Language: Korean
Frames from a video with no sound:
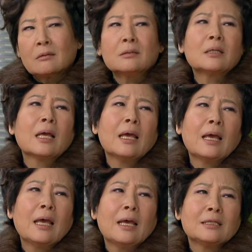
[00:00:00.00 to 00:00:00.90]

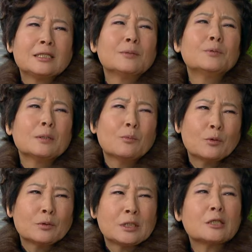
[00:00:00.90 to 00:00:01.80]
그때 집에
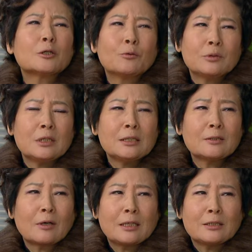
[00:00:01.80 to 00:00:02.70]
뭐 시끄러운 일이
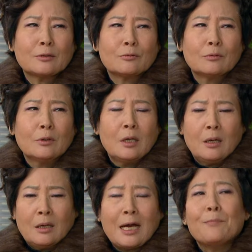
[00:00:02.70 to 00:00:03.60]
있어가지고
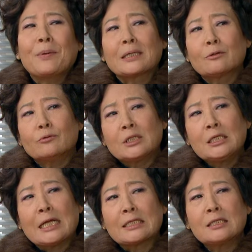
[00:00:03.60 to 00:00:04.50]
깜빡 잊고
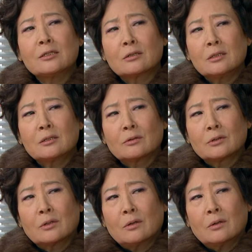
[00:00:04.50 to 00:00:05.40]
지나친 적이
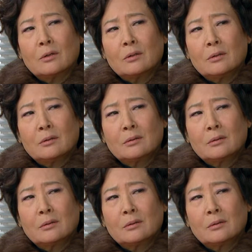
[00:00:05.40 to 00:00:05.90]
있었어.